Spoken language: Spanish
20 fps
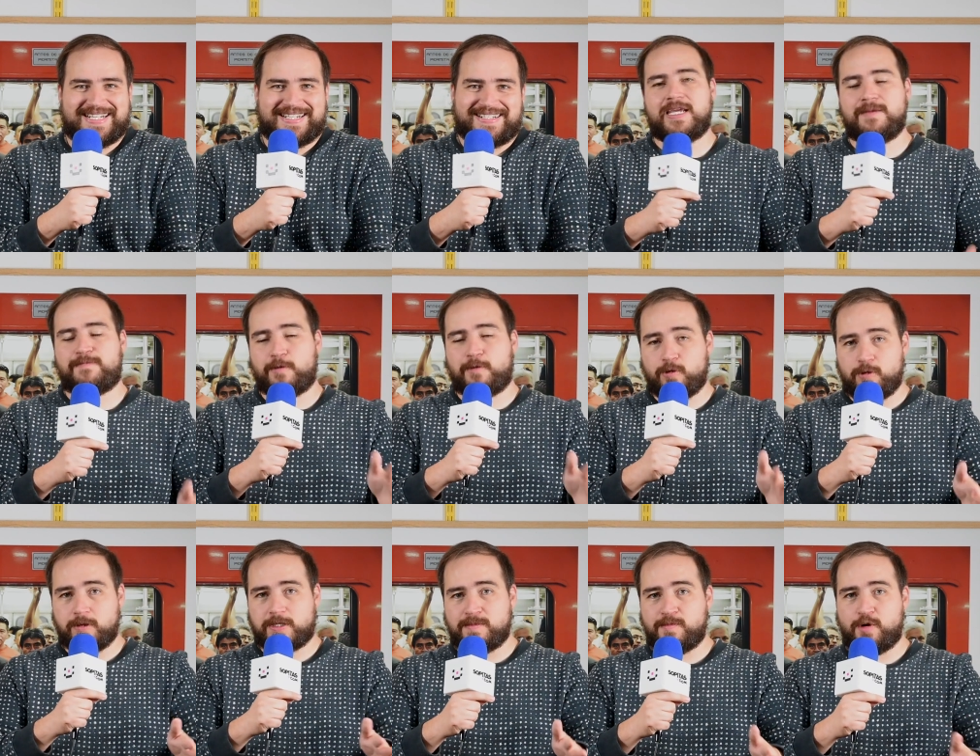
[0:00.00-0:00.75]
Y por
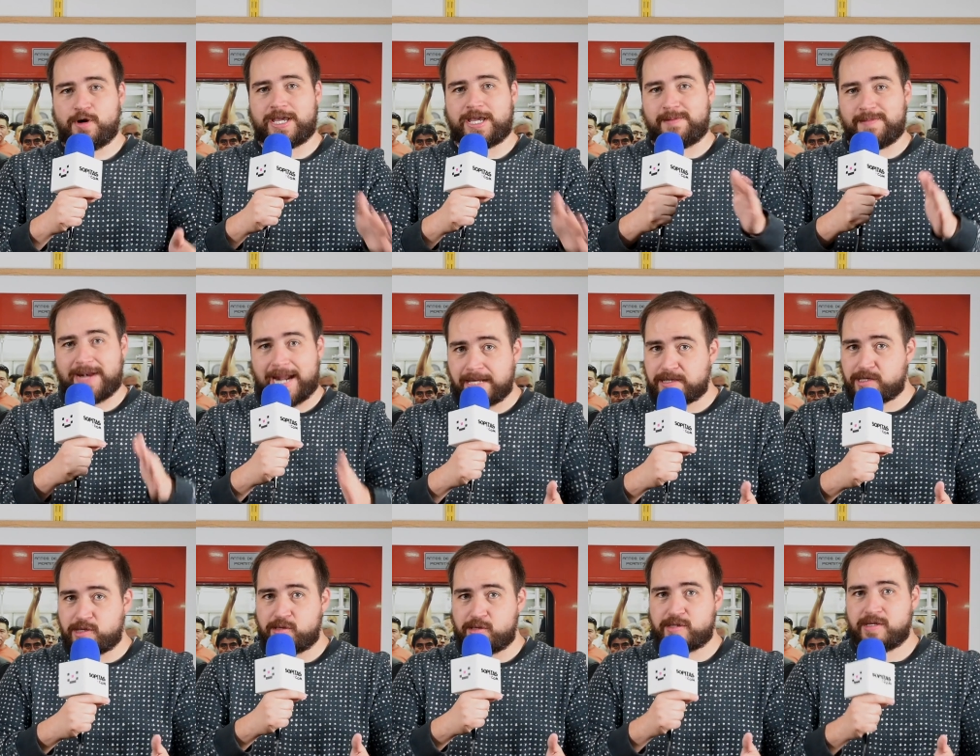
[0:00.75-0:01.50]
último,
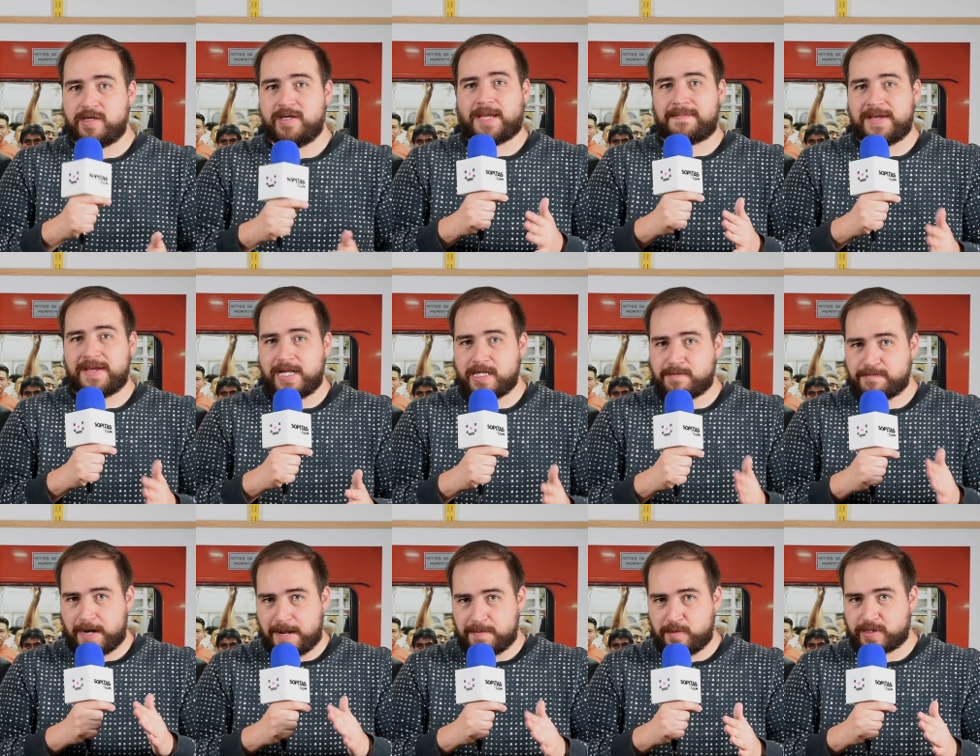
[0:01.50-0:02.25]
gimnasios, también
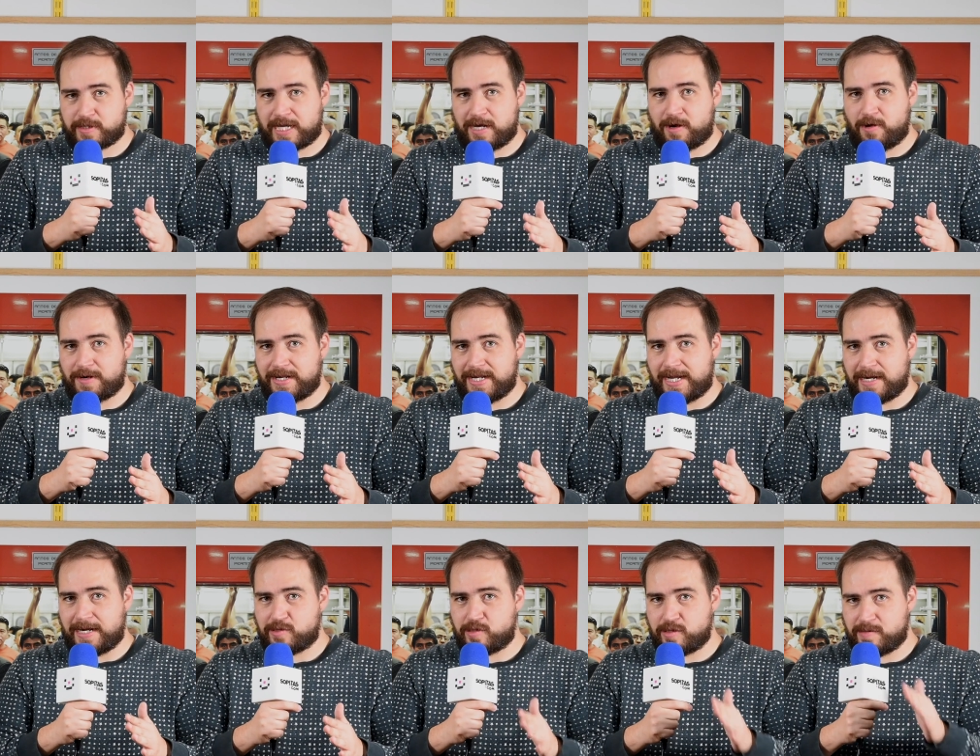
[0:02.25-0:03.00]
esperamos que
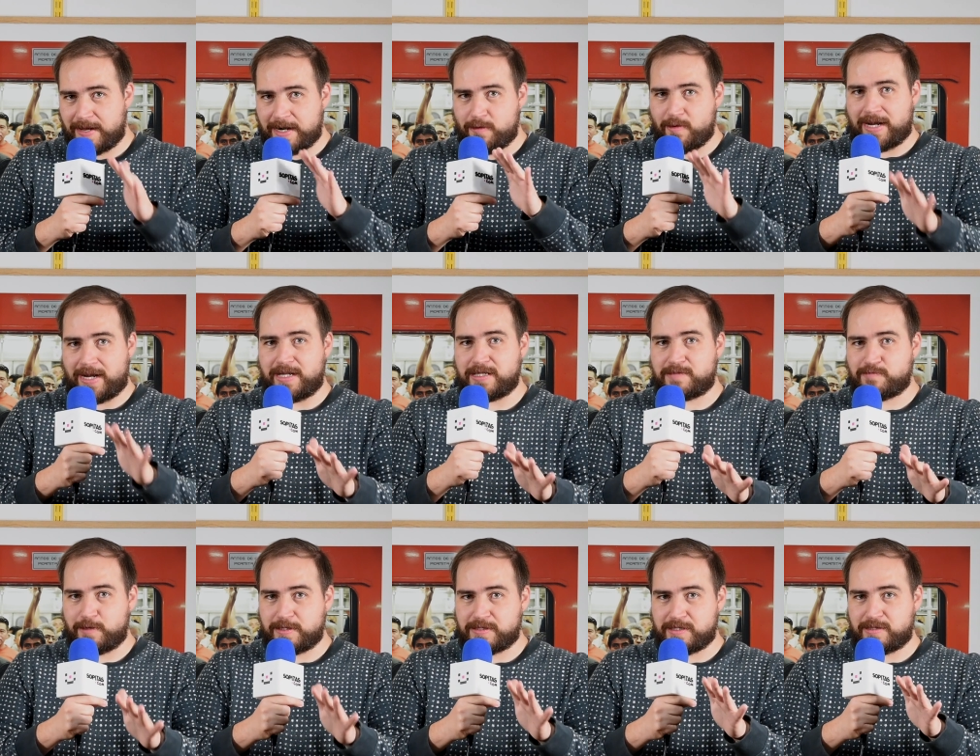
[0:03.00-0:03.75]
corrijan sus manuales,
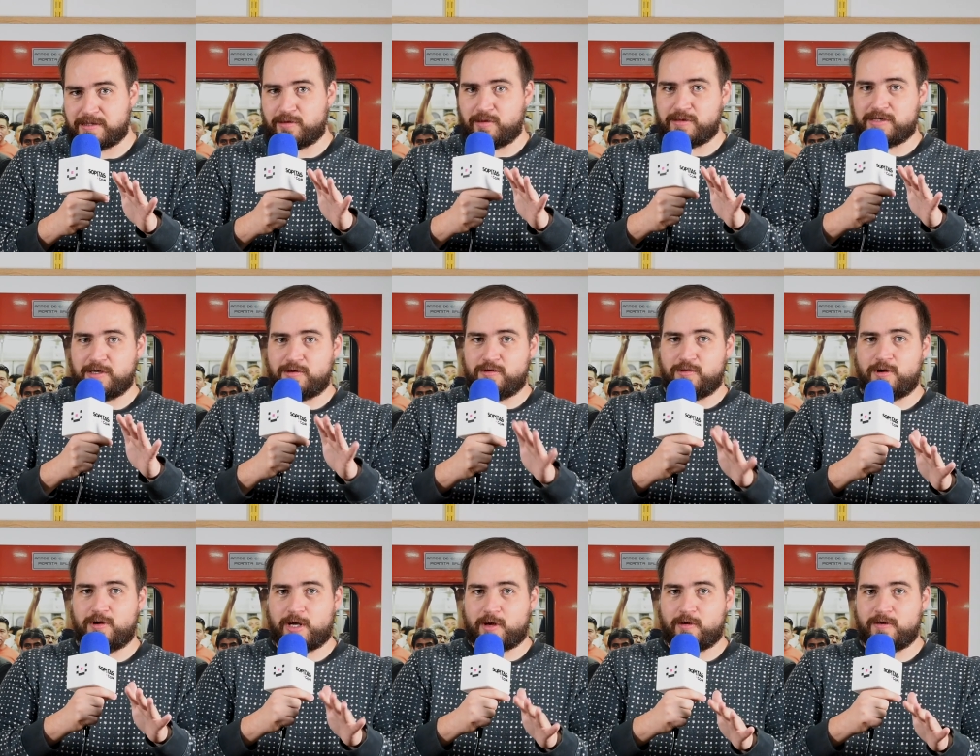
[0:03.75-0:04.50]
pues estoy
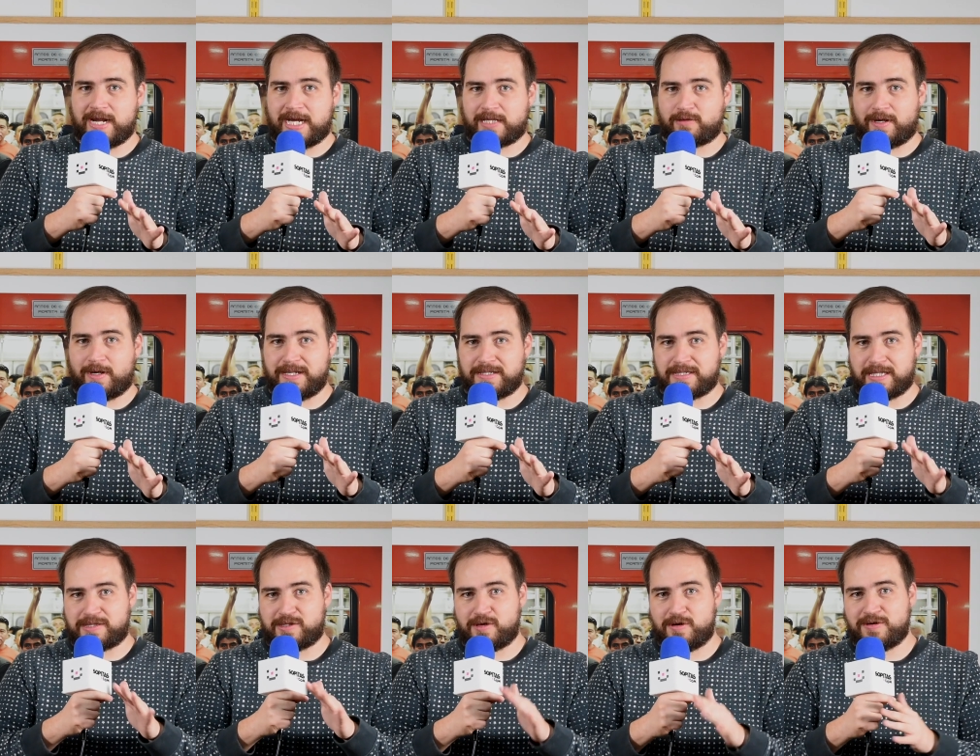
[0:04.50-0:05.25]
seguro que una
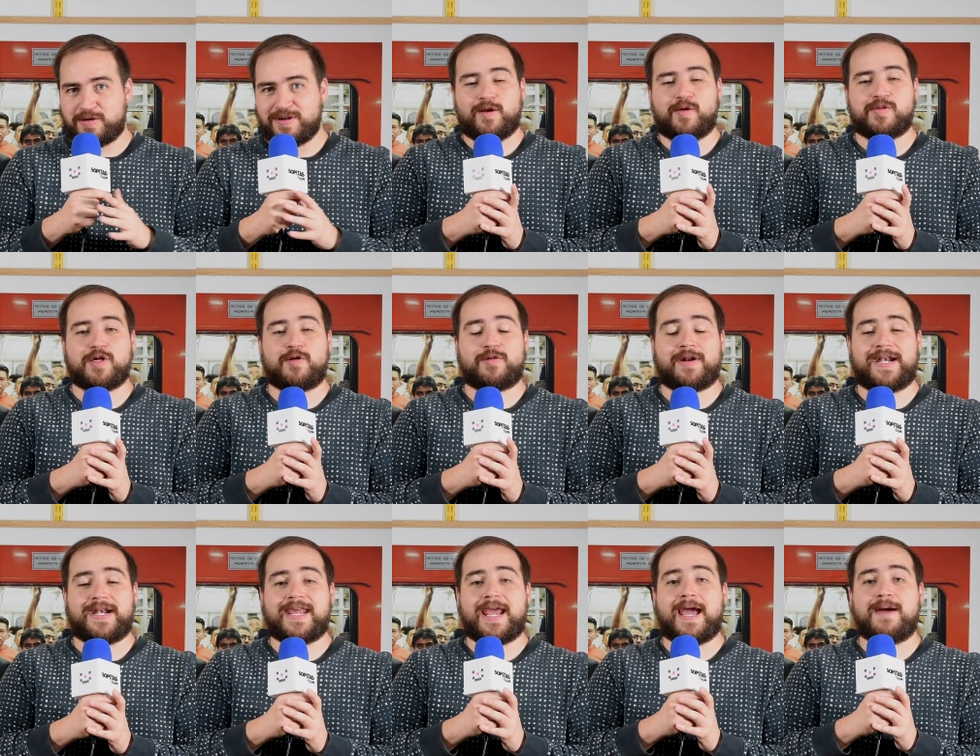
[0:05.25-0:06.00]
actualización nos
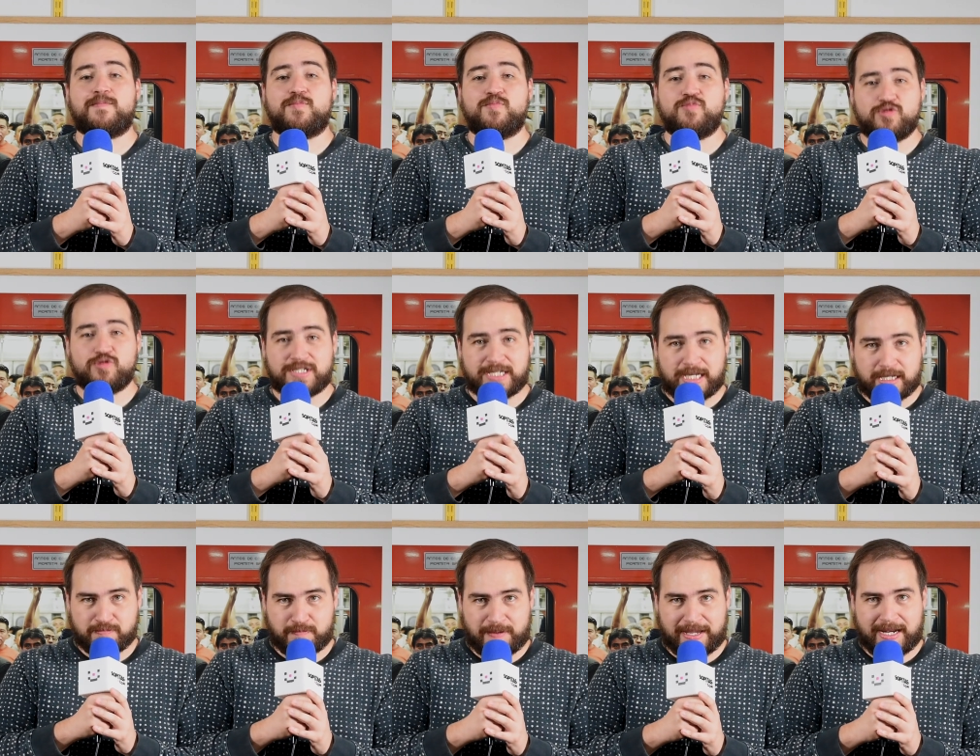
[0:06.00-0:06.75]
ahorraría
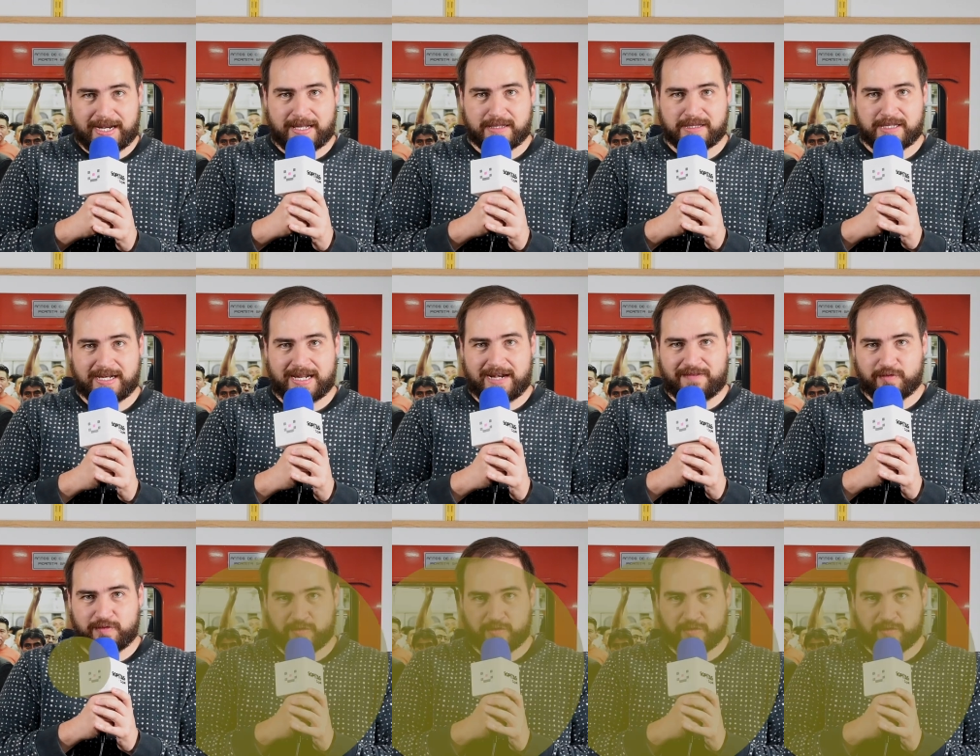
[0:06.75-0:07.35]
muchas penas en el